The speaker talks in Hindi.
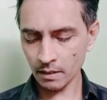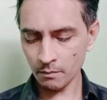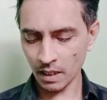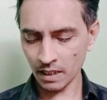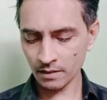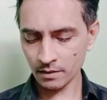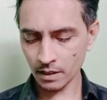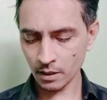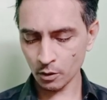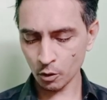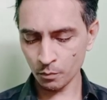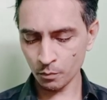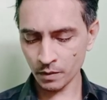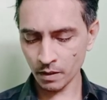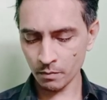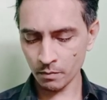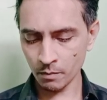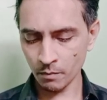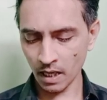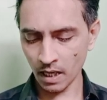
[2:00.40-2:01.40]
कि मानसिक रूप
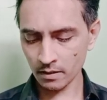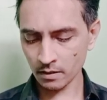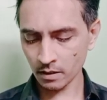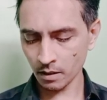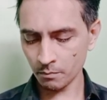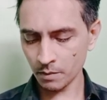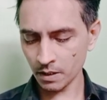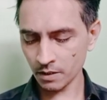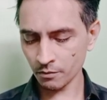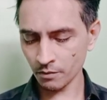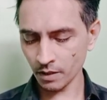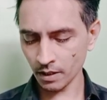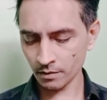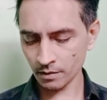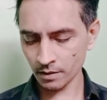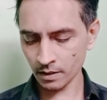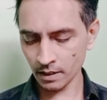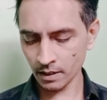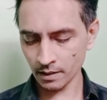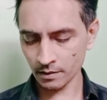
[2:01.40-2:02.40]
से बीमार 26
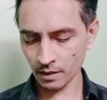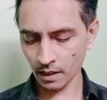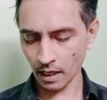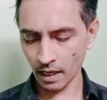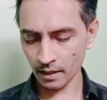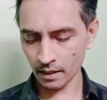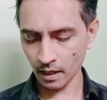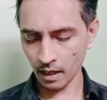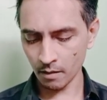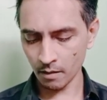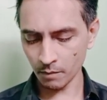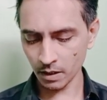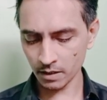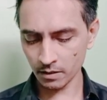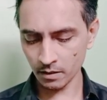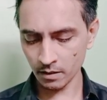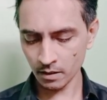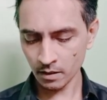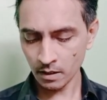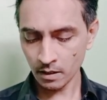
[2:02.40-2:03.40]
वर्ष से इसरार अहमद
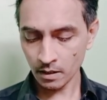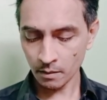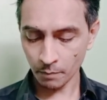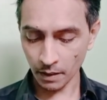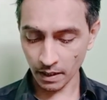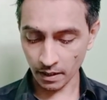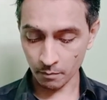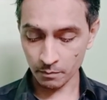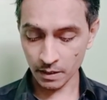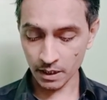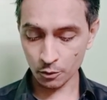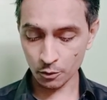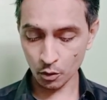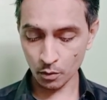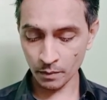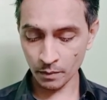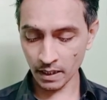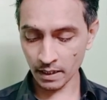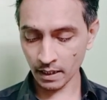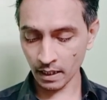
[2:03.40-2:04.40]
पर बीस
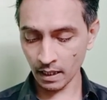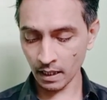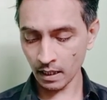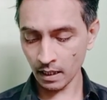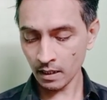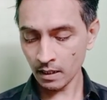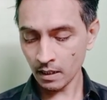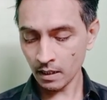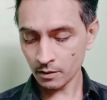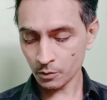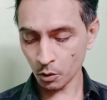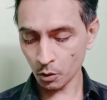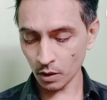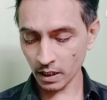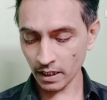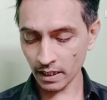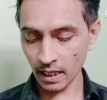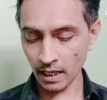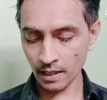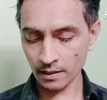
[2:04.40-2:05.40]
रुपए का
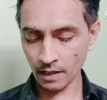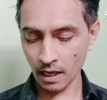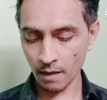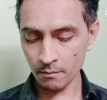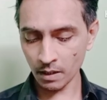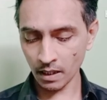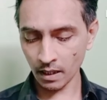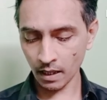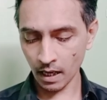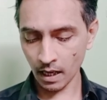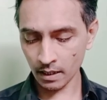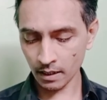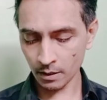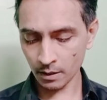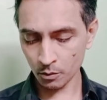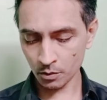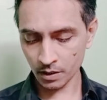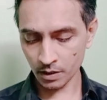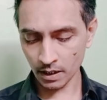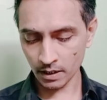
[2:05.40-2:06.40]
चोरी का इल्जाम
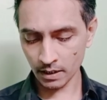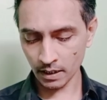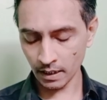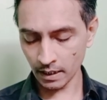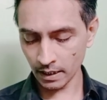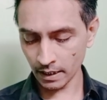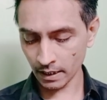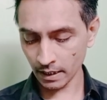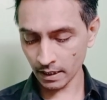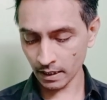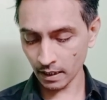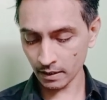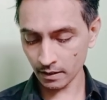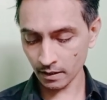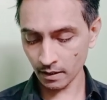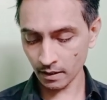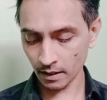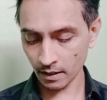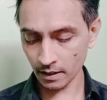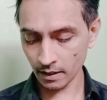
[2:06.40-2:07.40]
लगाकर उसे दिल्ली की नंद
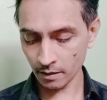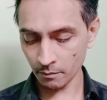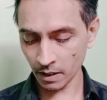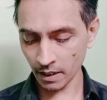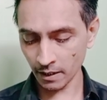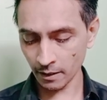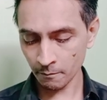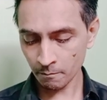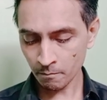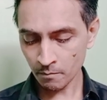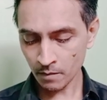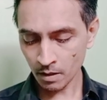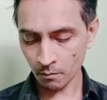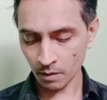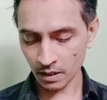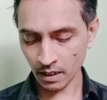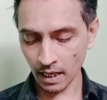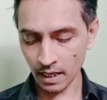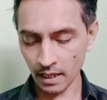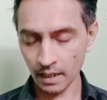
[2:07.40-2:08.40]
नगरी में
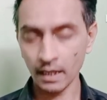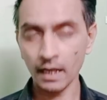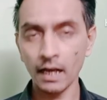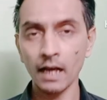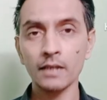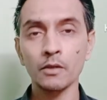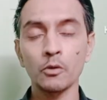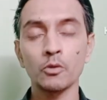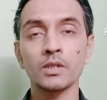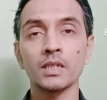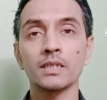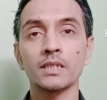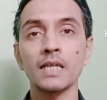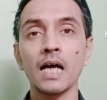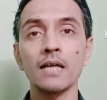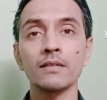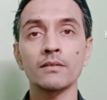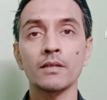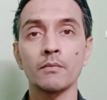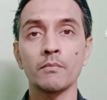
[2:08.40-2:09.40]
बताया गया कि उसे
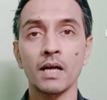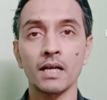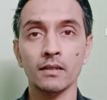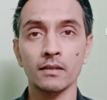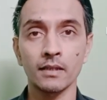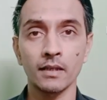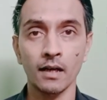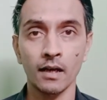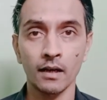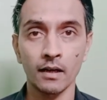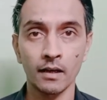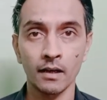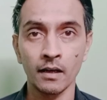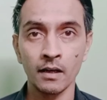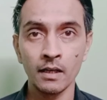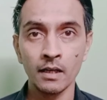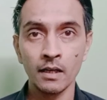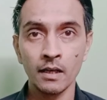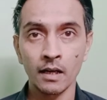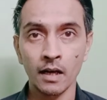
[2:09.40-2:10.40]
जान से मार दिया गया
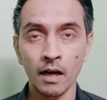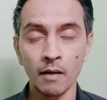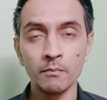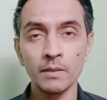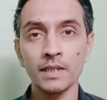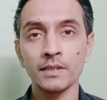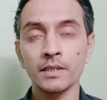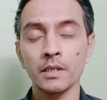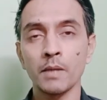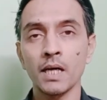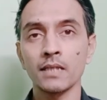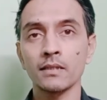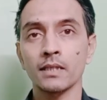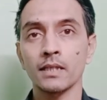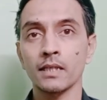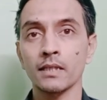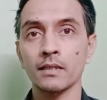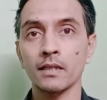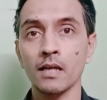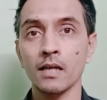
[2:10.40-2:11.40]
खंबे से
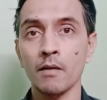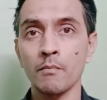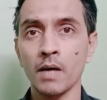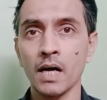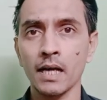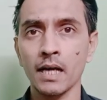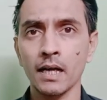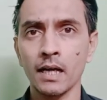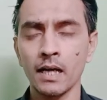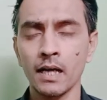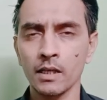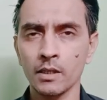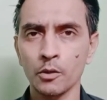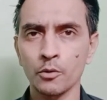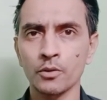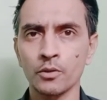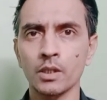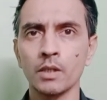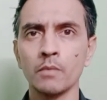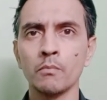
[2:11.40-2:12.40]
बांधकर इतना मारा गया कि
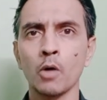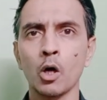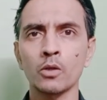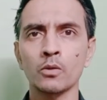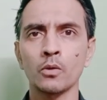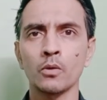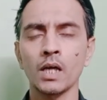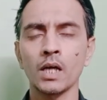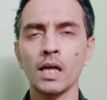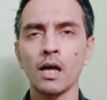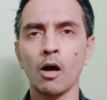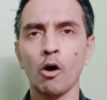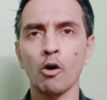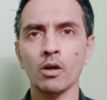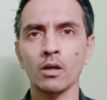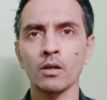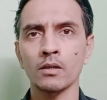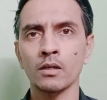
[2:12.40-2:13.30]
उसकी मौत हो गई और